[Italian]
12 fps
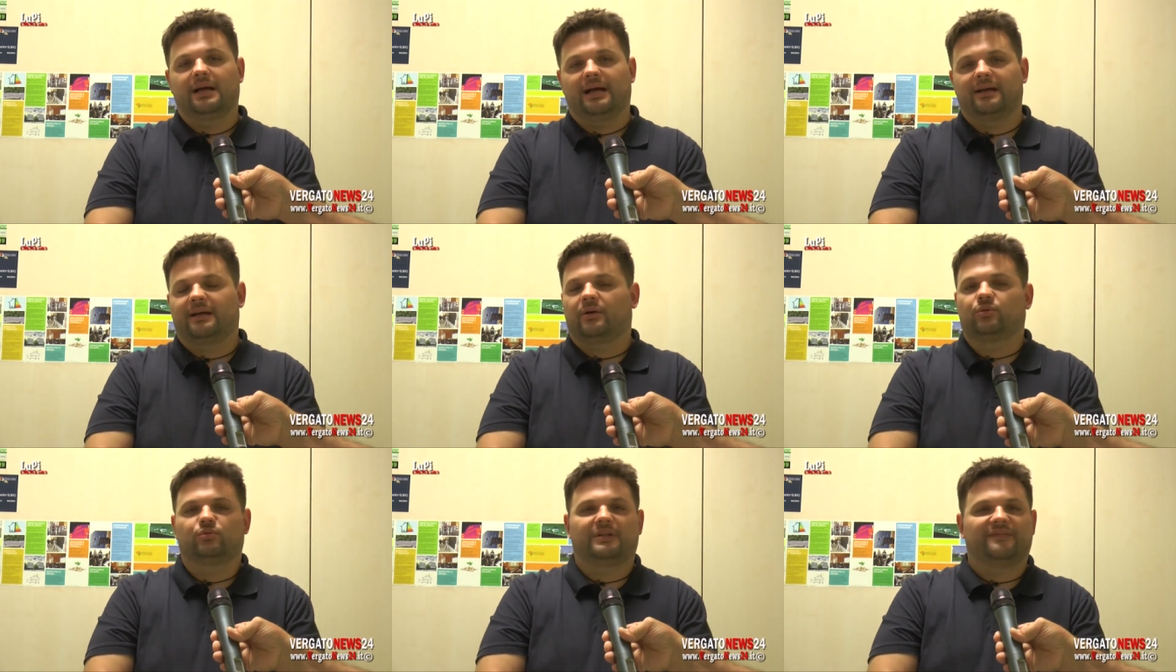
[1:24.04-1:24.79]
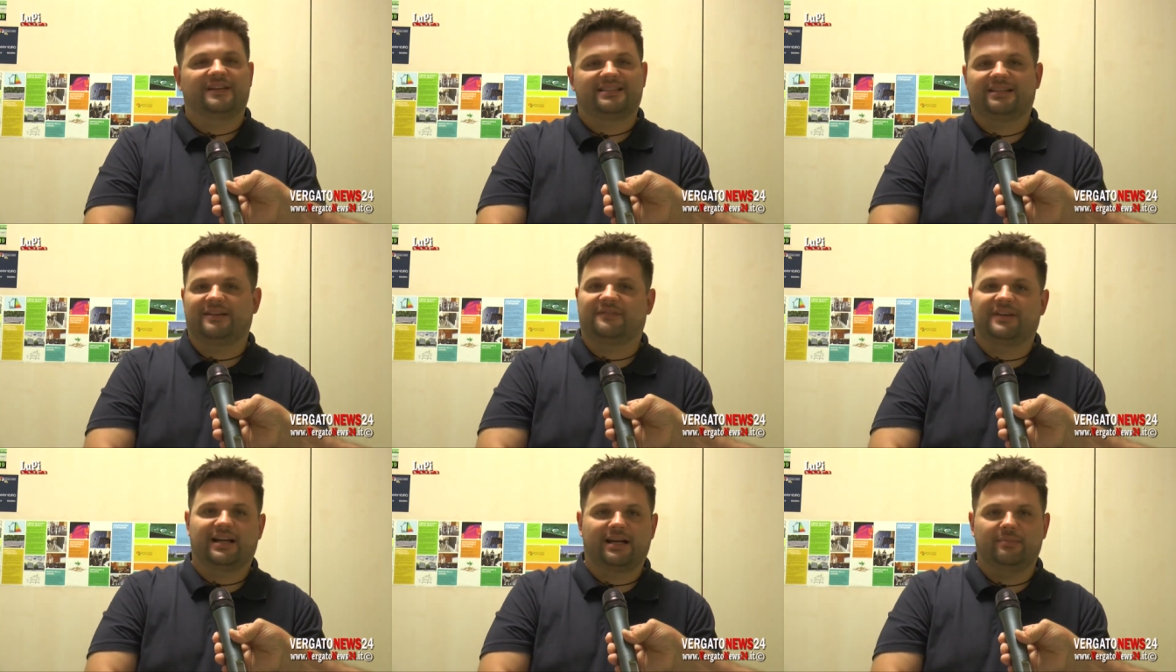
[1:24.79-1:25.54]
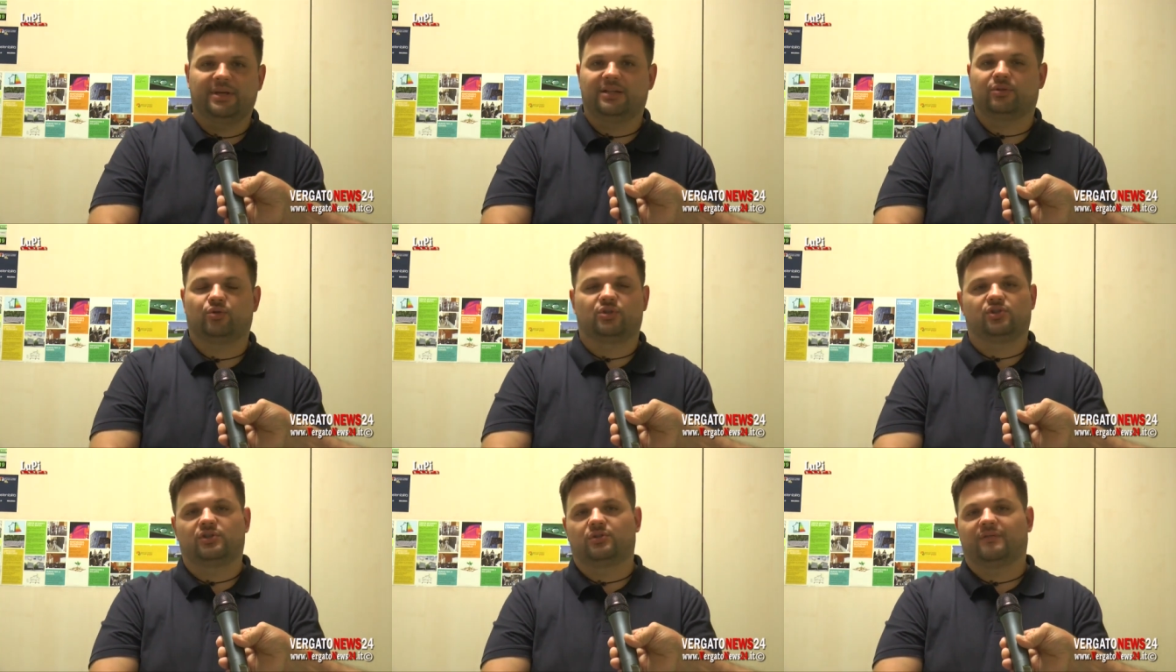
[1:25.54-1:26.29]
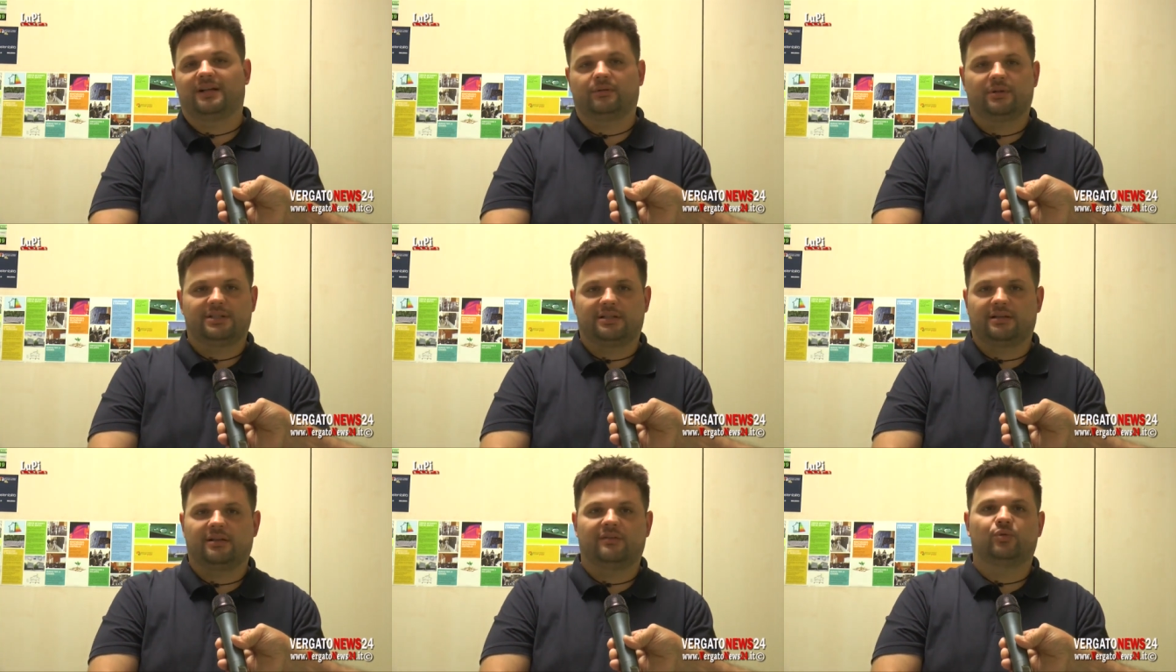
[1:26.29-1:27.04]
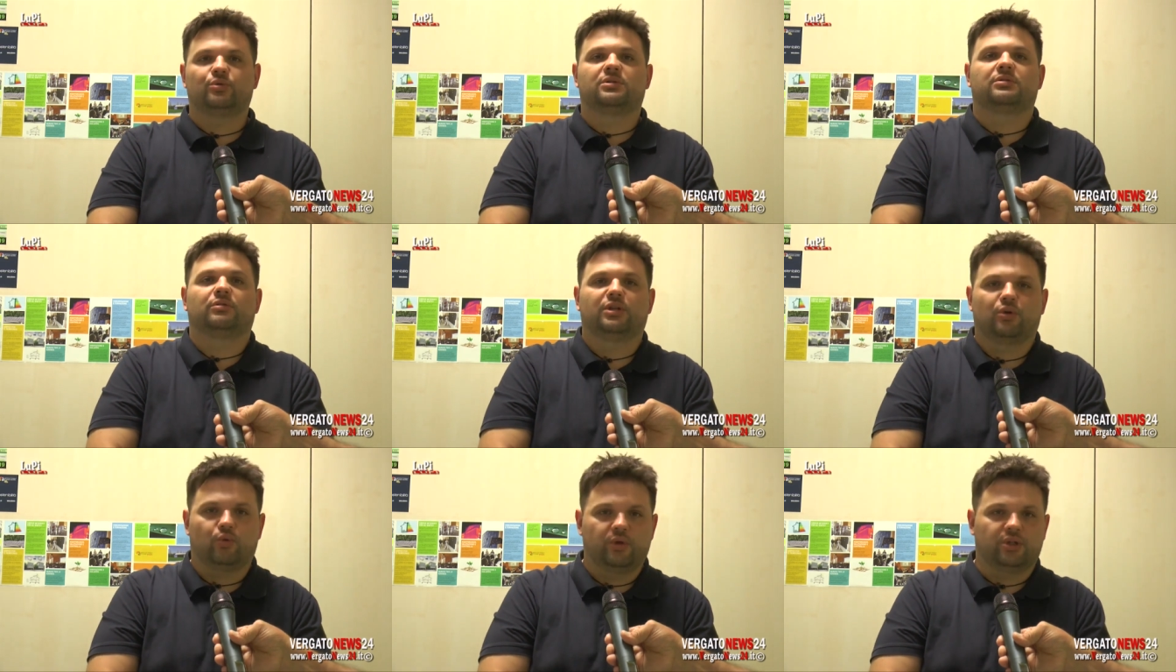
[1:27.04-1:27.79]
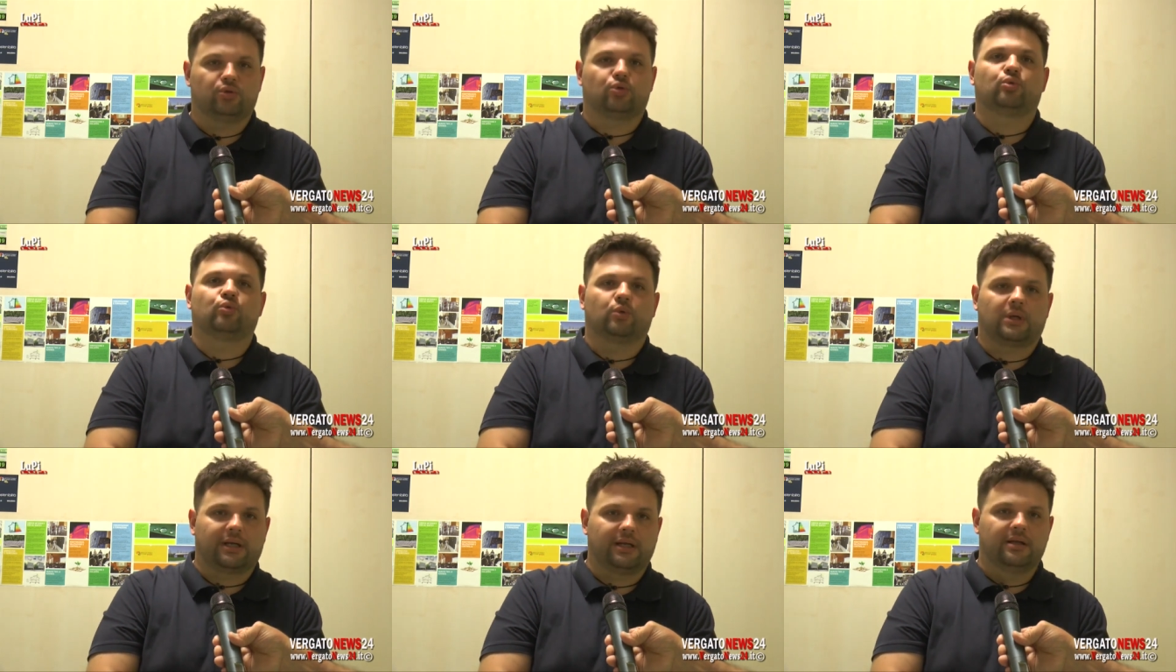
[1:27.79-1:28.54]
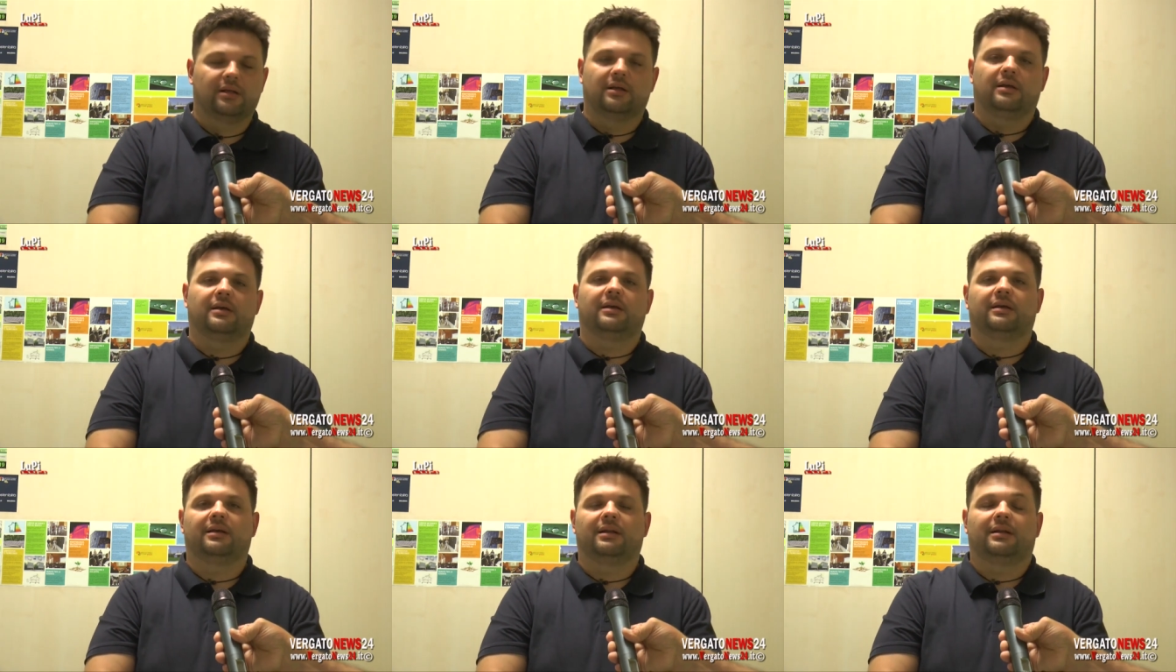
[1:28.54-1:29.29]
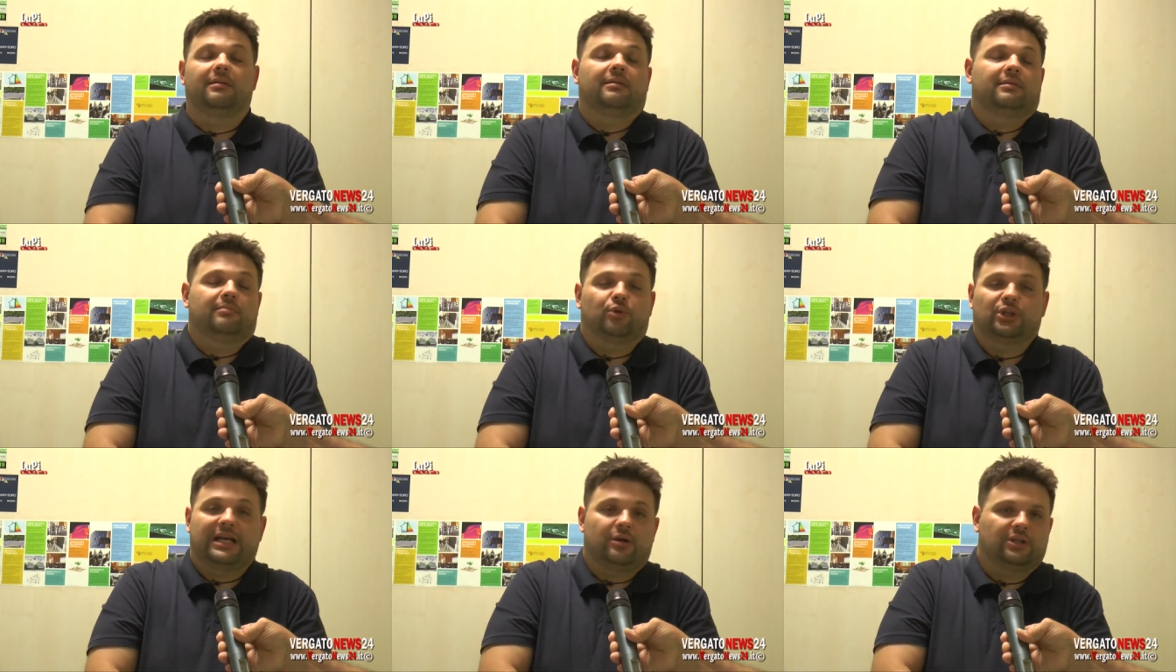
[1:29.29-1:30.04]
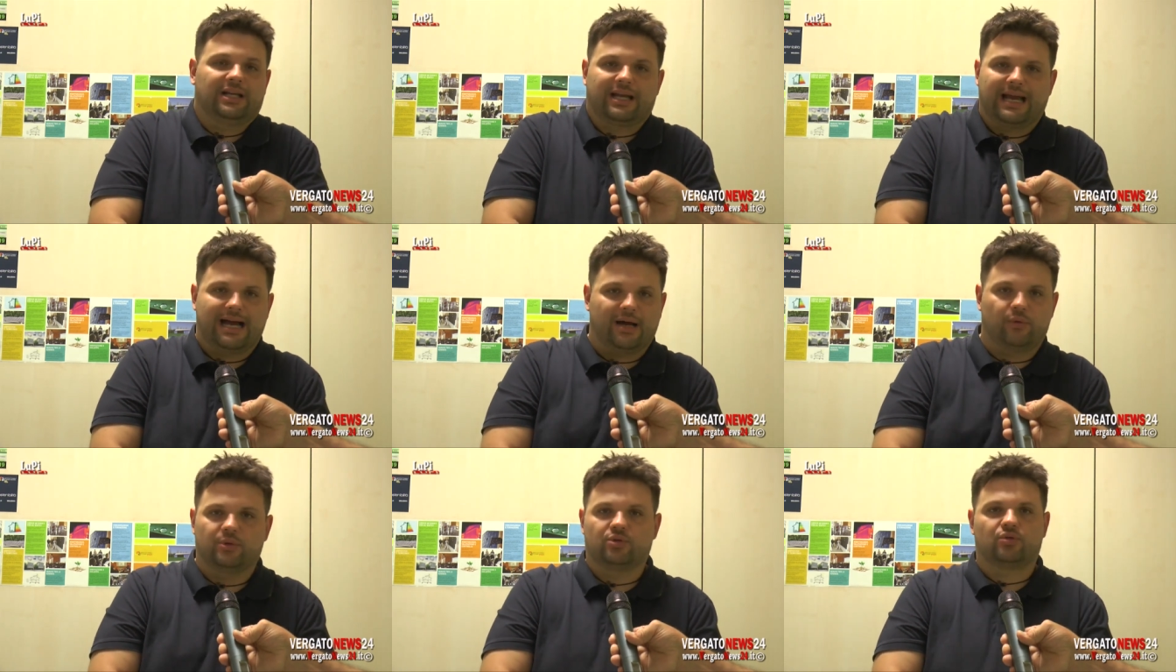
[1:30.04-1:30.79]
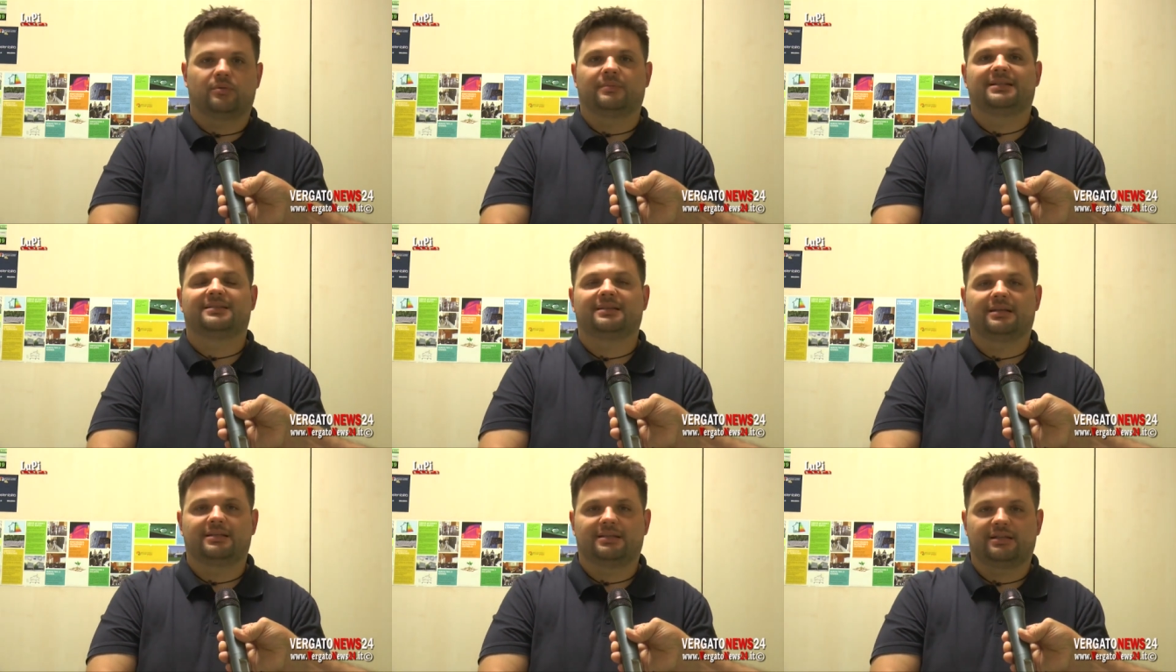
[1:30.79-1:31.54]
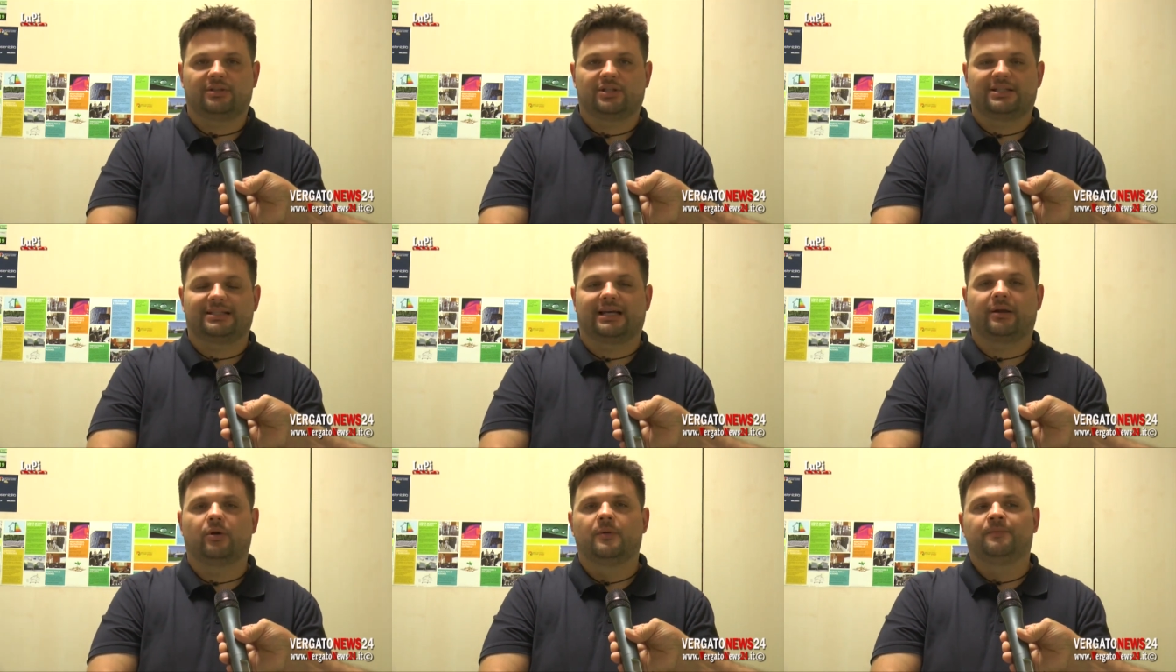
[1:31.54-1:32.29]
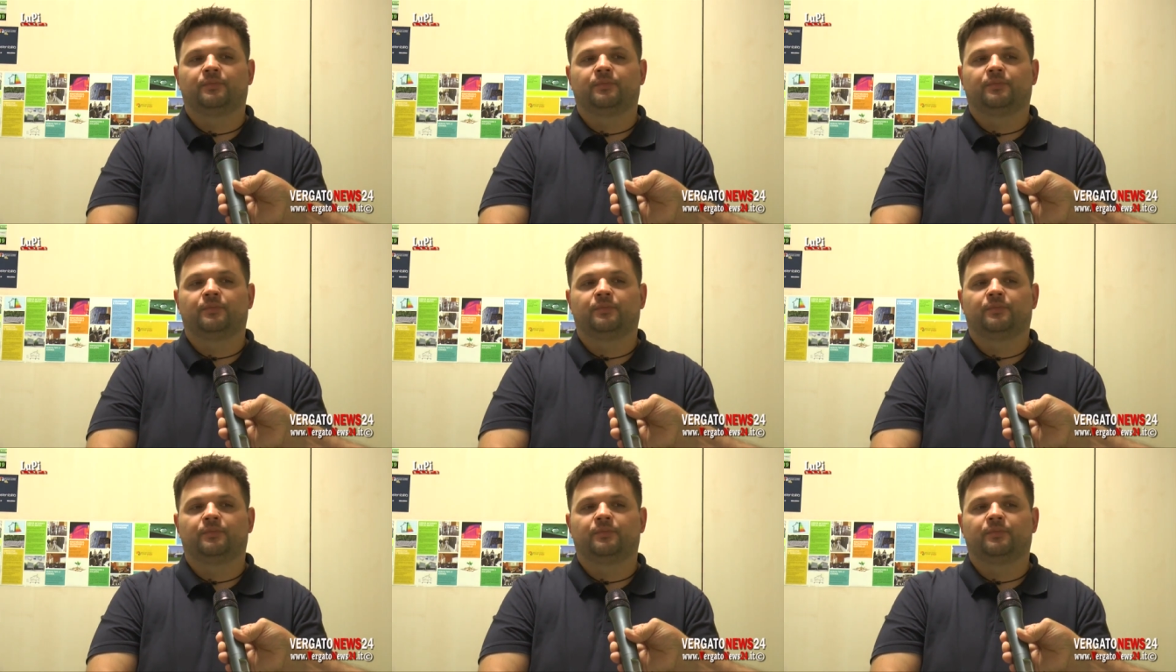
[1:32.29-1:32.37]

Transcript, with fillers: anche con una fase di affiancamento, se ci dovranno essere delle evoluzioni in cui introdurre eh, modello del CAO, insomma, se, se necessario.